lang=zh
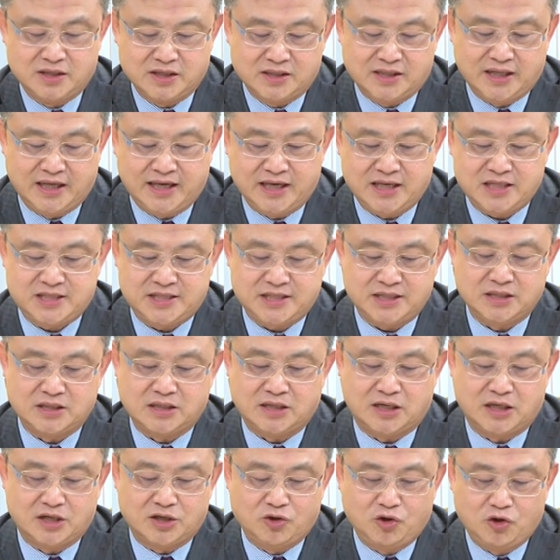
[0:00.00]
第一季
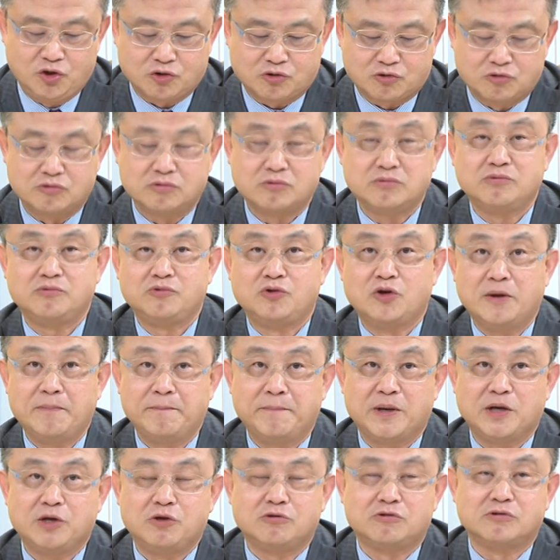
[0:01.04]
呢，预估原
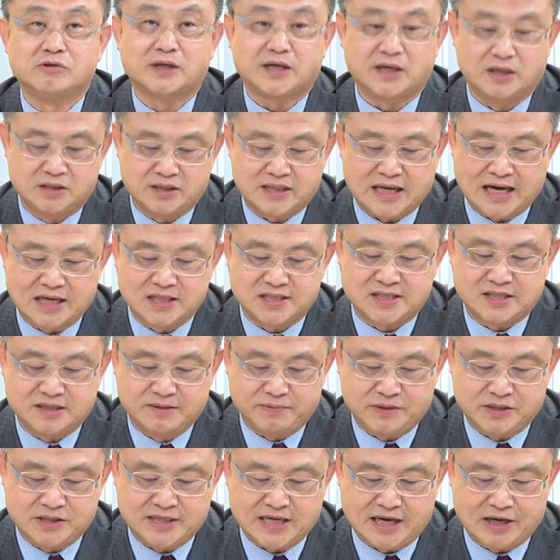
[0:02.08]
本预估可能大概持
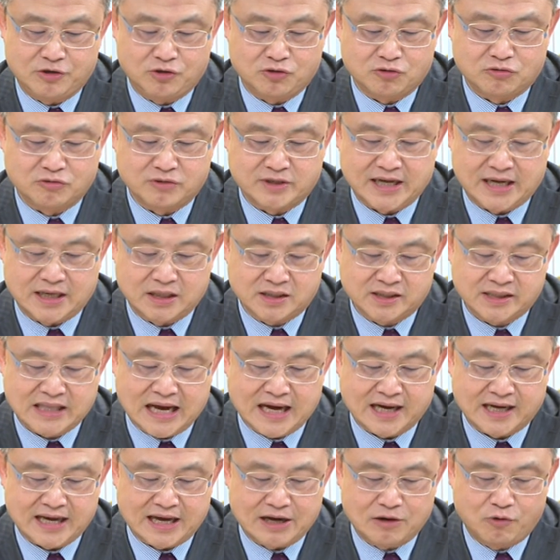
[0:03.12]
平，现在预估起来大
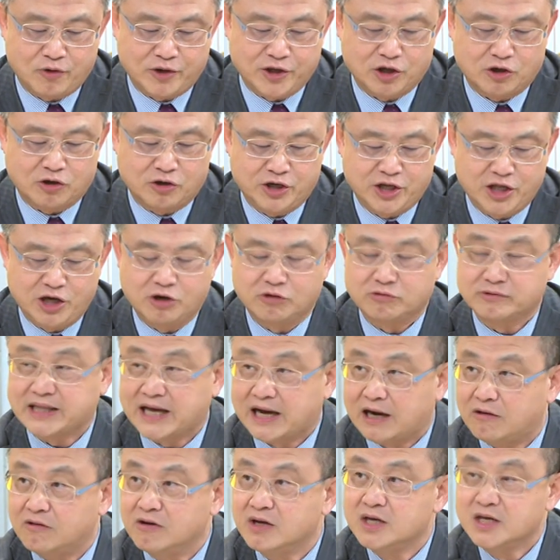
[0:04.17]
概会有六
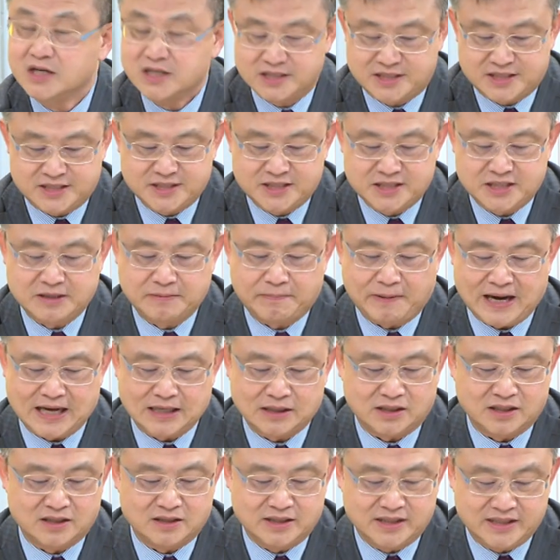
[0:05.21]
到十四趴
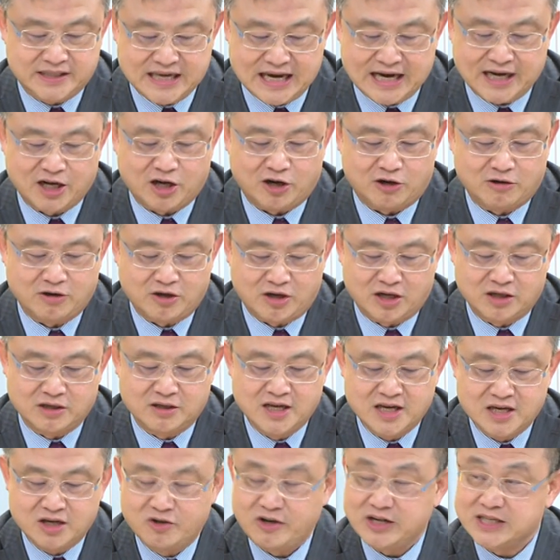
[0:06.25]
的一样哦，呃，
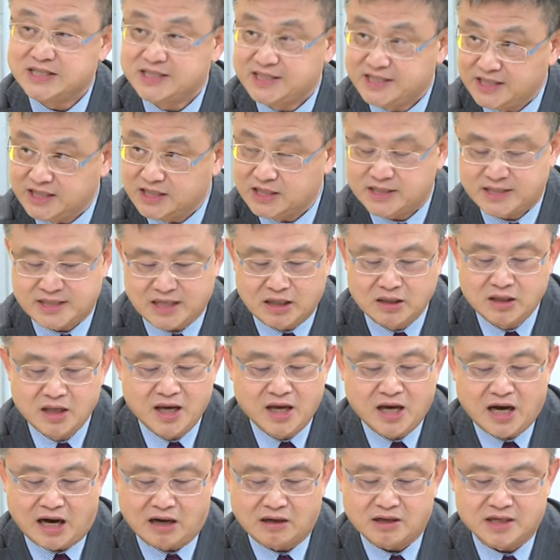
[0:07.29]
会季增。
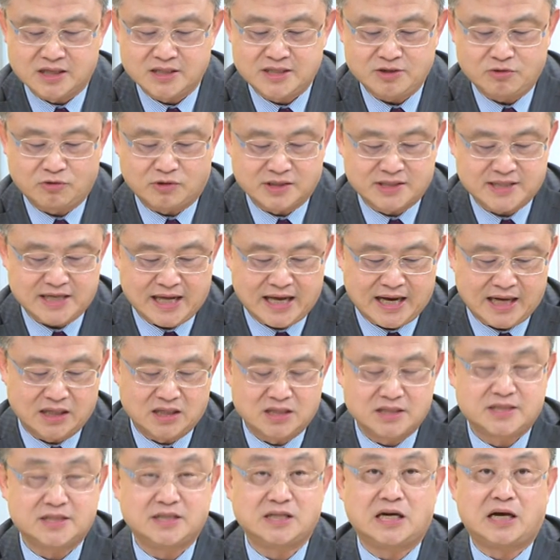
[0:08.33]
好，可是我在他的
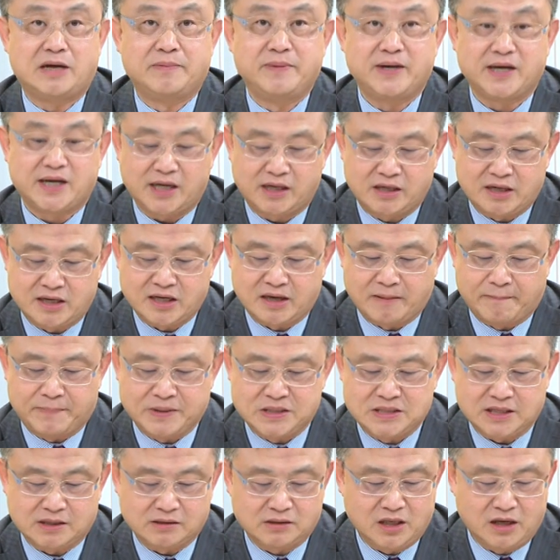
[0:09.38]
资料里面看到一个比
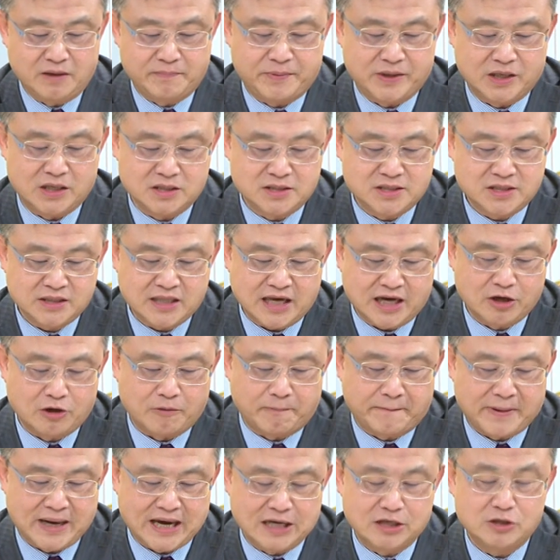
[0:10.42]
较特别的是，他有
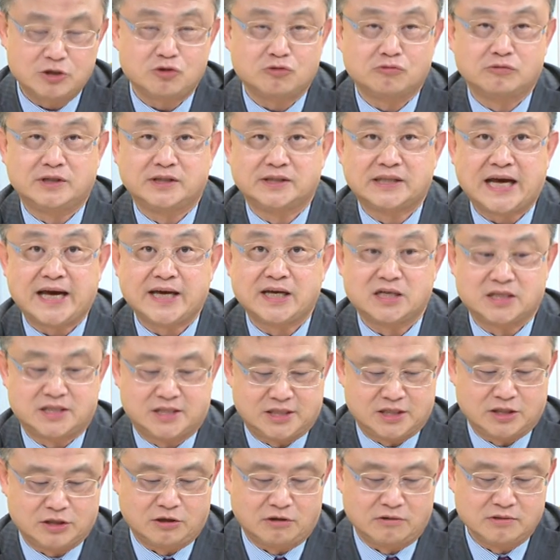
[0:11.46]
排除的他一个
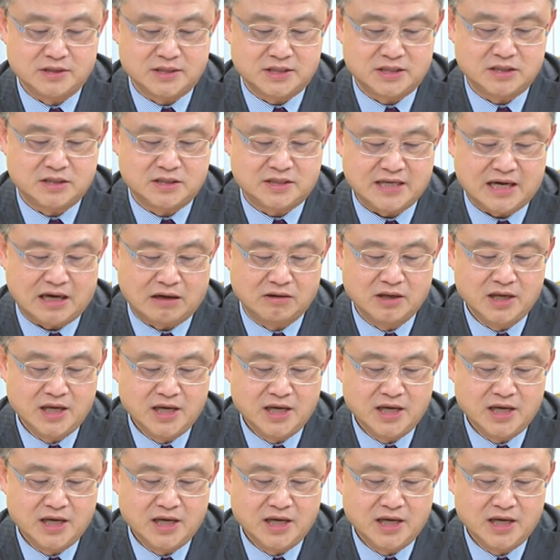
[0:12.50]
子公司叫